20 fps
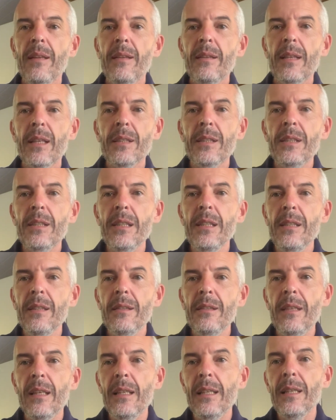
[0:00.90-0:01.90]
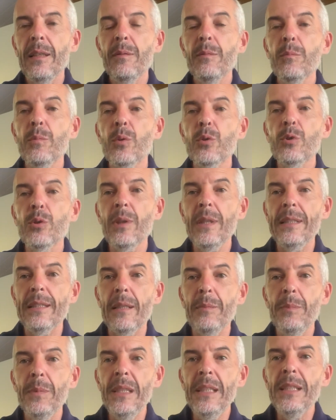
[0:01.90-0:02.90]
Tachi Dele. Bonjour les
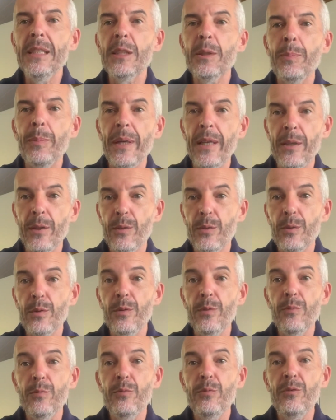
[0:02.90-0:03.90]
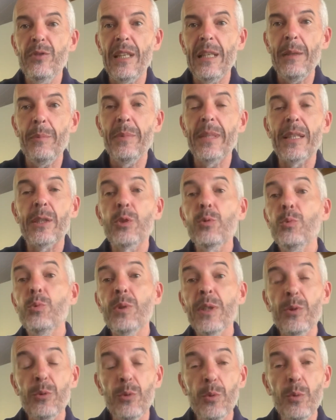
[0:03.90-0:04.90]
amis, j'espère que vous allez bien. Je vous
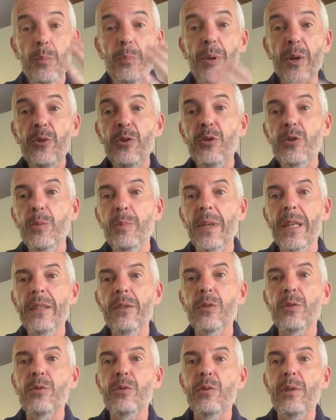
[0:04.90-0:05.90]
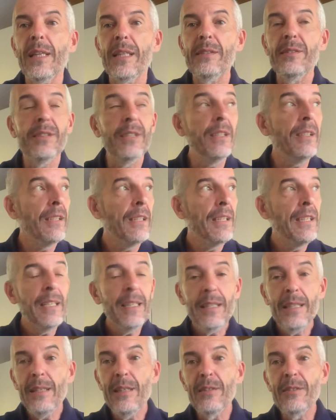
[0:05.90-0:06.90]
souhaite une bonne semaine en ce lundi.
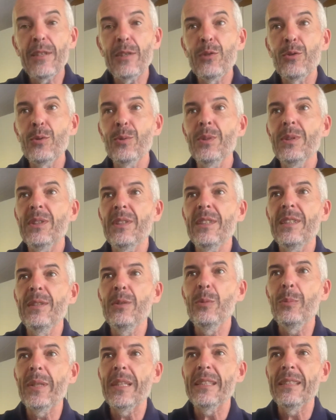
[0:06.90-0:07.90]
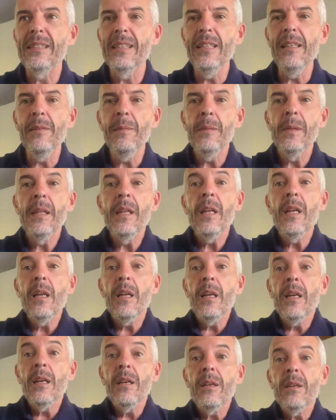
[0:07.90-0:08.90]
Il est très tôt ici au Brésil.
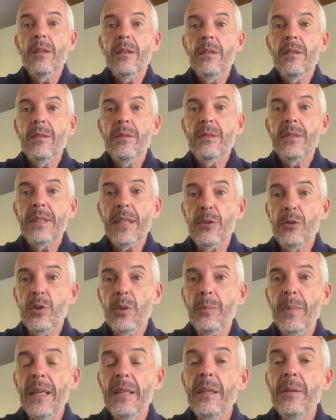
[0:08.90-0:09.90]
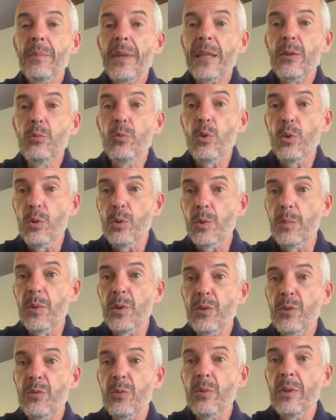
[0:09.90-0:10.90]
Cette semaine, eh bien, nous
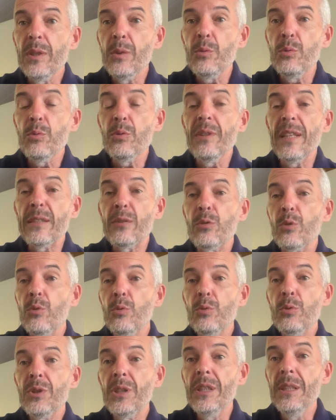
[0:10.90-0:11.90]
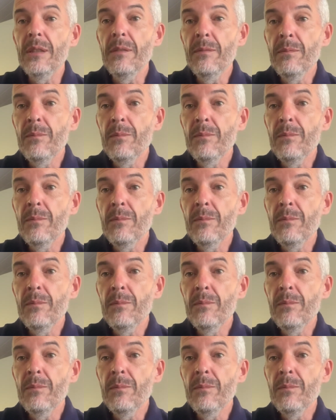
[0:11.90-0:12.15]
recommençons les cours d'astrologie.